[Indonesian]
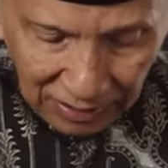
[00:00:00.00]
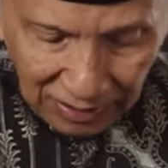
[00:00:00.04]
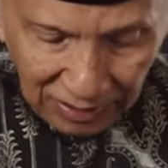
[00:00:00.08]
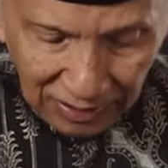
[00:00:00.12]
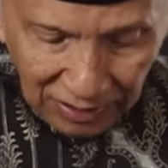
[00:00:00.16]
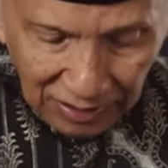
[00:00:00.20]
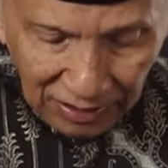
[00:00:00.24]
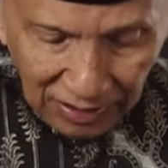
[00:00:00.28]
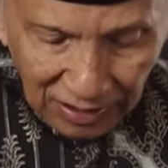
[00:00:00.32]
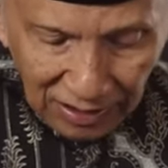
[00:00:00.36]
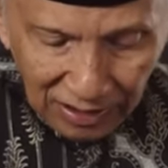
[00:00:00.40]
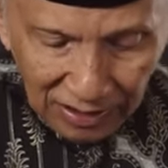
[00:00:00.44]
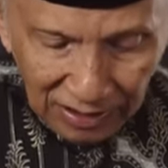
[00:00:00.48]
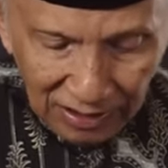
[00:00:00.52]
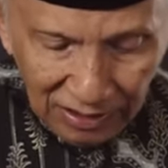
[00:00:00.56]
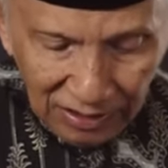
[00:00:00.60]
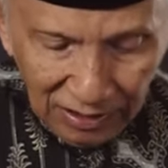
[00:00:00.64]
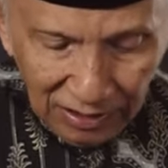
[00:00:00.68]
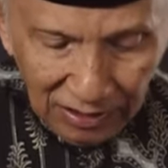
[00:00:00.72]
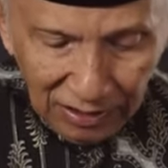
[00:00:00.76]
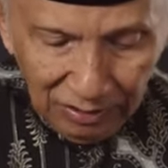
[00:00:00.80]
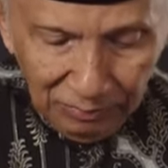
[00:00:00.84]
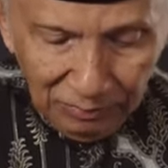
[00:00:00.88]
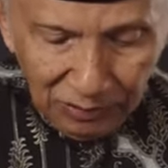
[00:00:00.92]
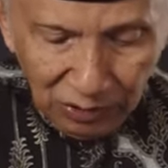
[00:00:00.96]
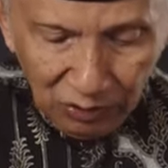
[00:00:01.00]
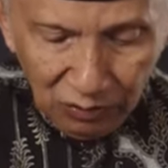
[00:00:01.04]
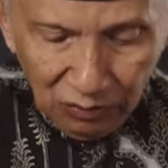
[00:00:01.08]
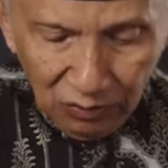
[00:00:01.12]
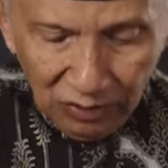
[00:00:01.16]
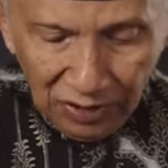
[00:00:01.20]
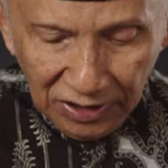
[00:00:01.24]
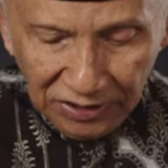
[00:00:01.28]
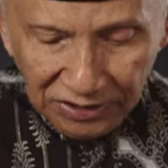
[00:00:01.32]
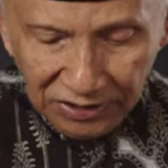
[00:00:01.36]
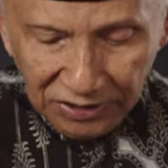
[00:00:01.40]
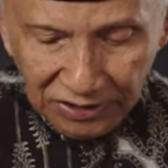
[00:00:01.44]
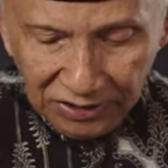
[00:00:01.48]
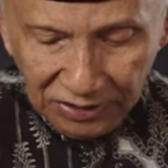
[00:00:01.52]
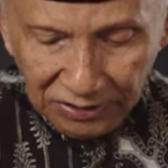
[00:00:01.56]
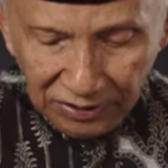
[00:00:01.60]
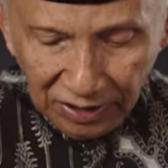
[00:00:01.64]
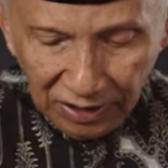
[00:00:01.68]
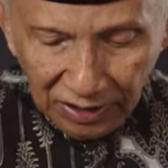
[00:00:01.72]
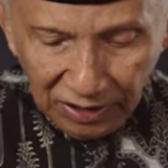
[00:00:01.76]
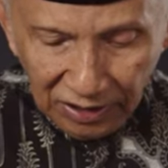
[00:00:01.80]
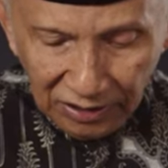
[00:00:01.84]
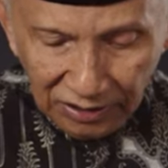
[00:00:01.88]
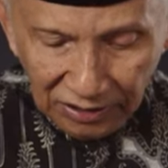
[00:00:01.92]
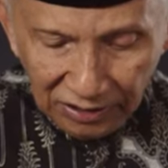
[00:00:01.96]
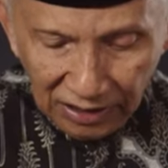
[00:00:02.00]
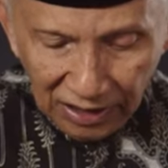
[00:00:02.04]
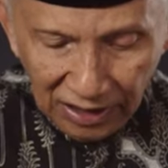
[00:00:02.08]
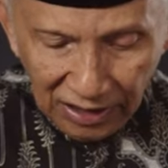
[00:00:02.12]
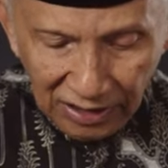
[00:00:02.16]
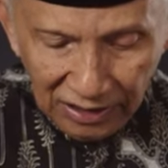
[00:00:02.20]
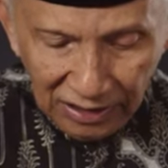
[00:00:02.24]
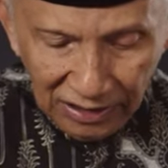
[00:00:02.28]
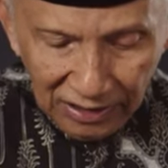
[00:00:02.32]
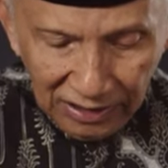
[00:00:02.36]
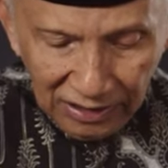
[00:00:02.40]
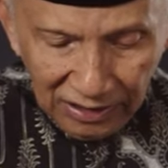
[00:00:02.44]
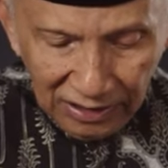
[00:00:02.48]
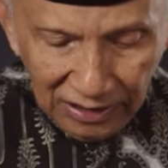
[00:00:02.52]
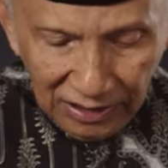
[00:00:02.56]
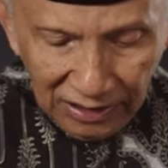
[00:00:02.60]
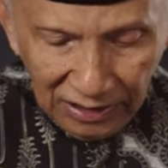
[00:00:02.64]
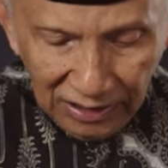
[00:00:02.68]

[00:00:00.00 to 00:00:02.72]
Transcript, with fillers: yang menulis tentang